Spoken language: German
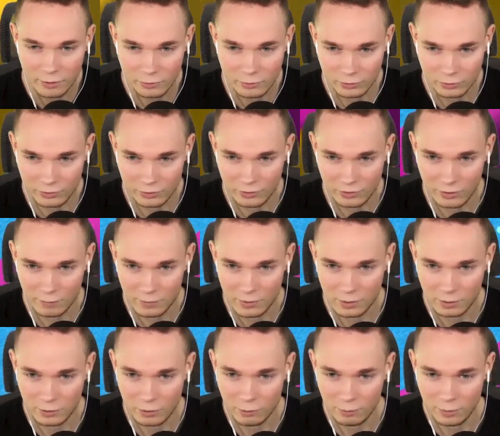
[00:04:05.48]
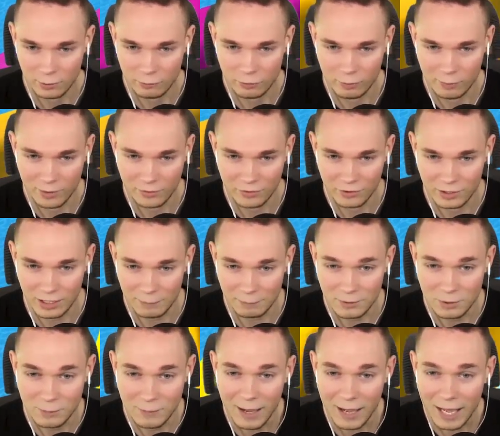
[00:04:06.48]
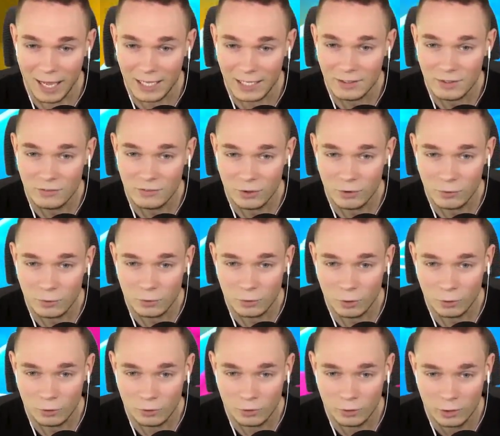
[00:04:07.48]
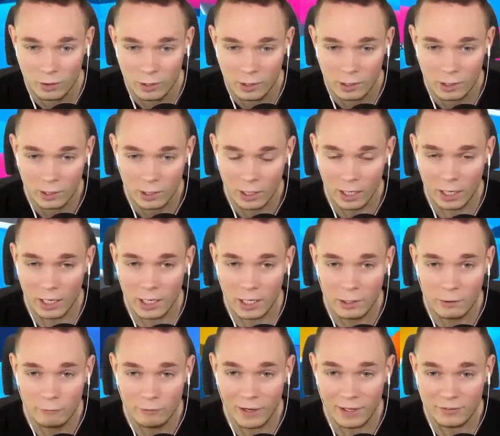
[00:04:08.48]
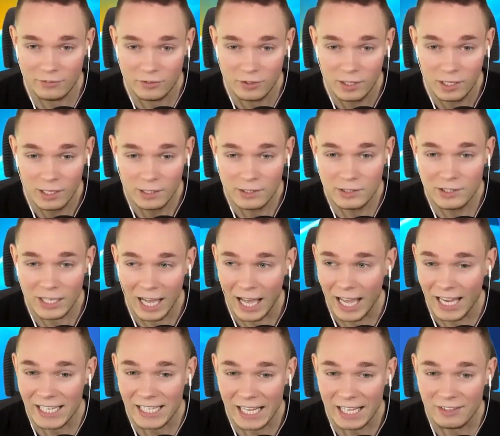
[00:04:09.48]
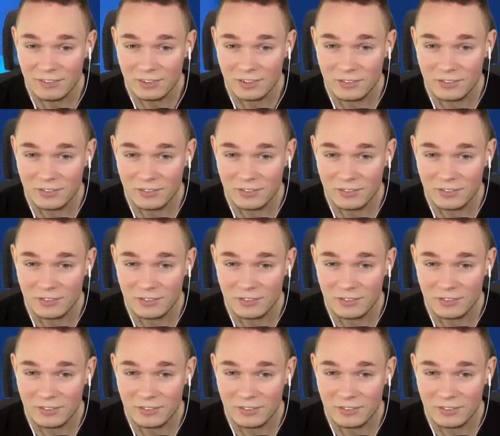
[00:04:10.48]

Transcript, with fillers: Oh Gott, jetzt habe ich hier komplett vermasselt. Ich habe nicht mal eine Sauglocke. Ah, was? Nicht eine